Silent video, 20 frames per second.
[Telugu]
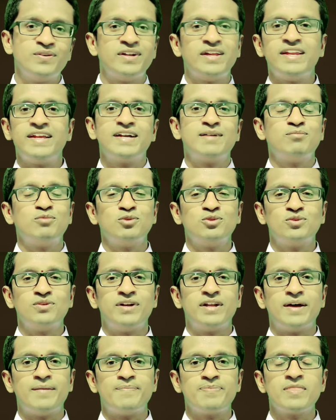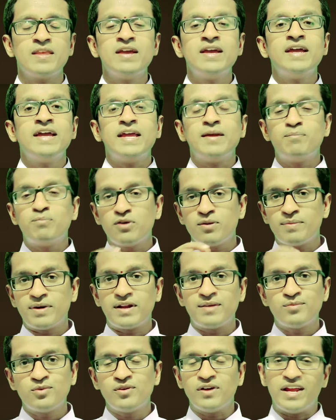ఉండలేకపోతుంటాం ఇప్పుడు
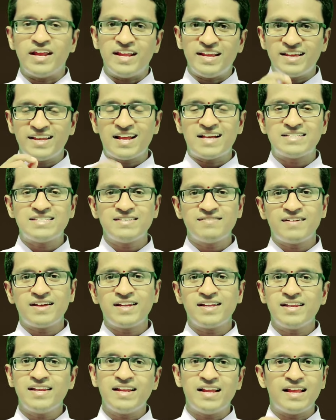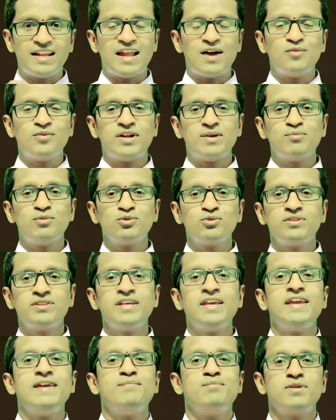మనము ఏ రాశి వారికి ఎలా
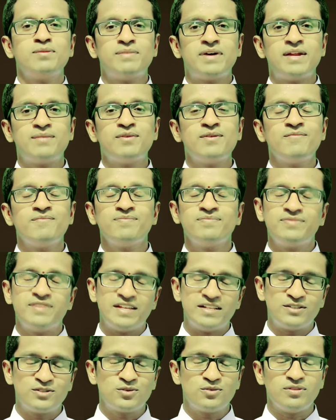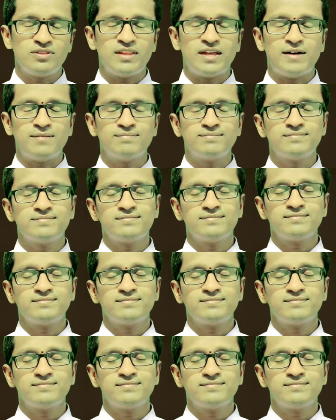ఉండబోతుంది ఇప్పుడు మనము తెలుసుకుందాం